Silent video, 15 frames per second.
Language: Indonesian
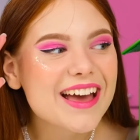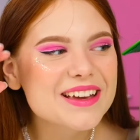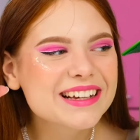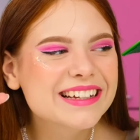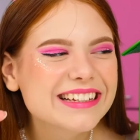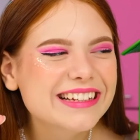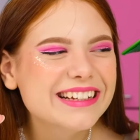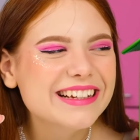
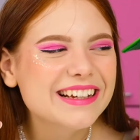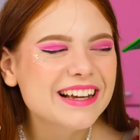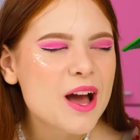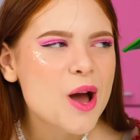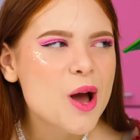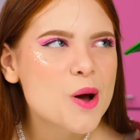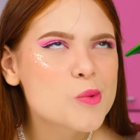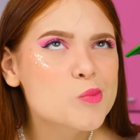Oh, halo
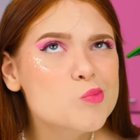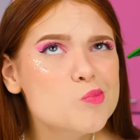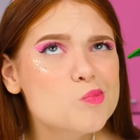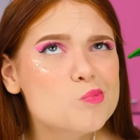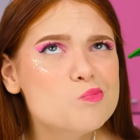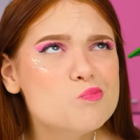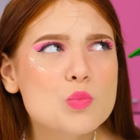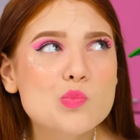raja dan
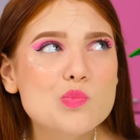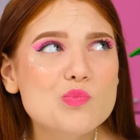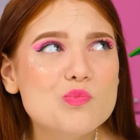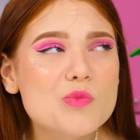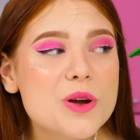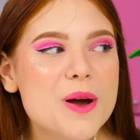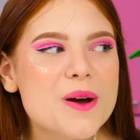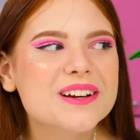ratu semua
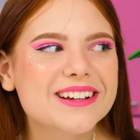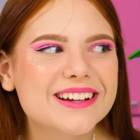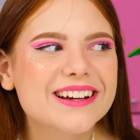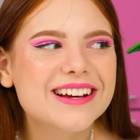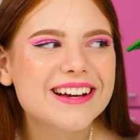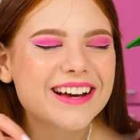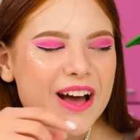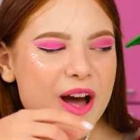telur.
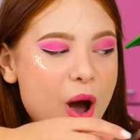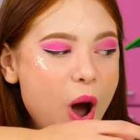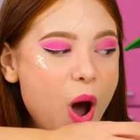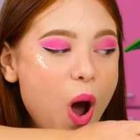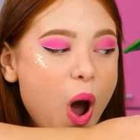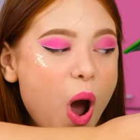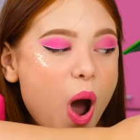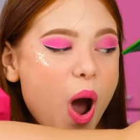Maaf,
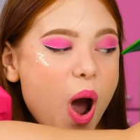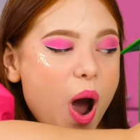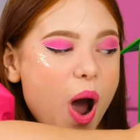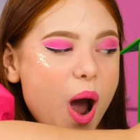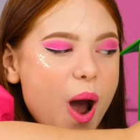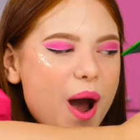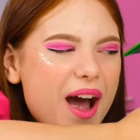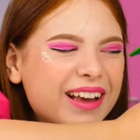tapi aku harus
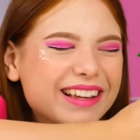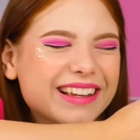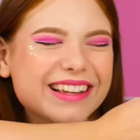menjemput